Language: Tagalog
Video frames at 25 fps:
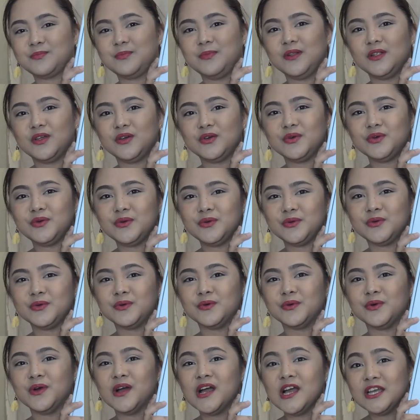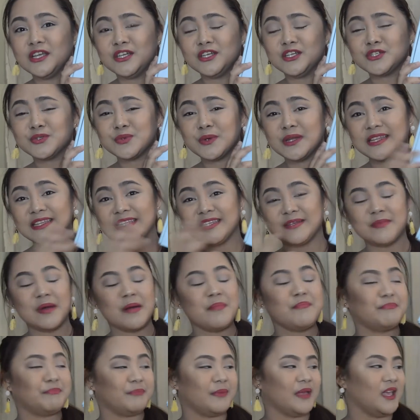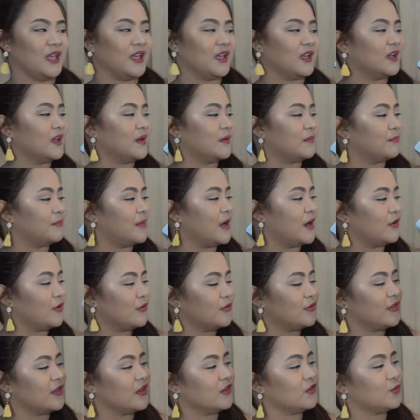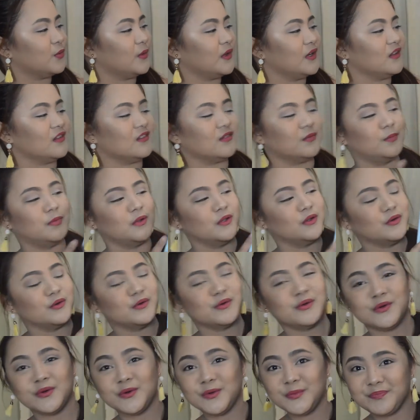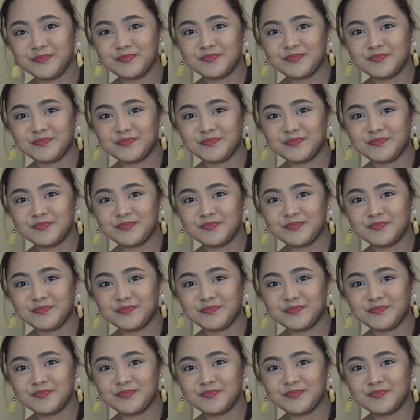blue. Usually, di ba pink? Pero this one is blue.